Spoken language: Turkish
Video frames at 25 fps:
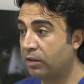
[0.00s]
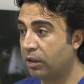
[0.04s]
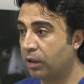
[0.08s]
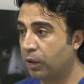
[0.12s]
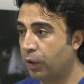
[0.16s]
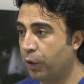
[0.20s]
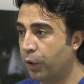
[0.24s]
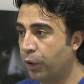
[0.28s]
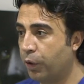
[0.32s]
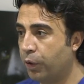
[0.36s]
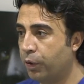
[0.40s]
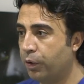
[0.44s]

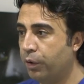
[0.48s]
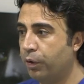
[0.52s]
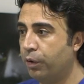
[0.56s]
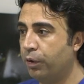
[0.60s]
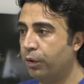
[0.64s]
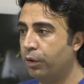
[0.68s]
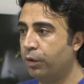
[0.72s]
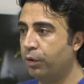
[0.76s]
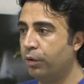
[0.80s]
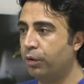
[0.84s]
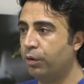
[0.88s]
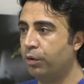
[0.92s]
takıyor
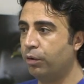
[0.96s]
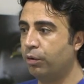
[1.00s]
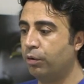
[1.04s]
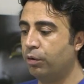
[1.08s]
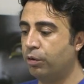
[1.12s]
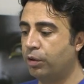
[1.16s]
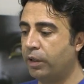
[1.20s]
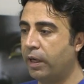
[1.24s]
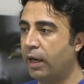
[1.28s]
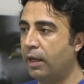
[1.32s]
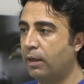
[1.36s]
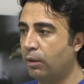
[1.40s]

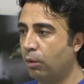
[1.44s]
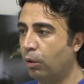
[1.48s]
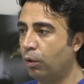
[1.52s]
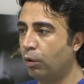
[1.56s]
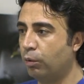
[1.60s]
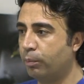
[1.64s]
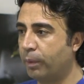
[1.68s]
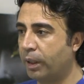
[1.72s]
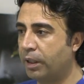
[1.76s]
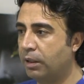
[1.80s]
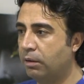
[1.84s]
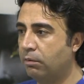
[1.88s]
e, kel
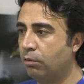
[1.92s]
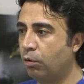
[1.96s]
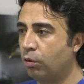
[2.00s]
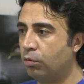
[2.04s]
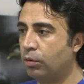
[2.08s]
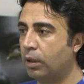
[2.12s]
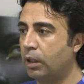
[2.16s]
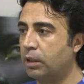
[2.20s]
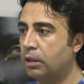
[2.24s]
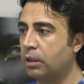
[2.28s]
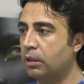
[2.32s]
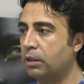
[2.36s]
olmayı.
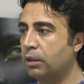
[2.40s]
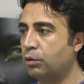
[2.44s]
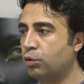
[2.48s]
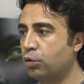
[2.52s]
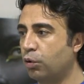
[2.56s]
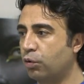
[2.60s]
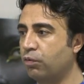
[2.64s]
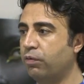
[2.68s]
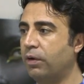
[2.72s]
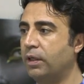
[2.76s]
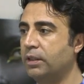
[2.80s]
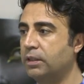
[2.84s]
Onlarda da
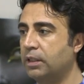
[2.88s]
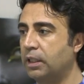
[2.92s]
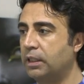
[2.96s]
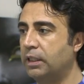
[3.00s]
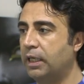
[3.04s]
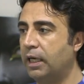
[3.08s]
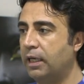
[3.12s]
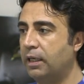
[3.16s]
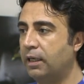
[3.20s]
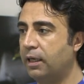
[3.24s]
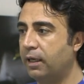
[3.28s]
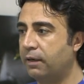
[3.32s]
çok fazla
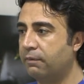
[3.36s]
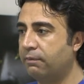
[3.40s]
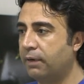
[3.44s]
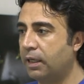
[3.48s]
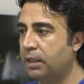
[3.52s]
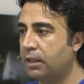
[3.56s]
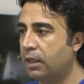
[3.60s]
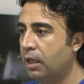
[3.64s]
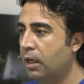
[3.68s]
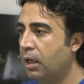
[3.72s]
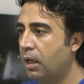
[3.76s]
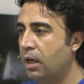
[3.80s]
kellik var.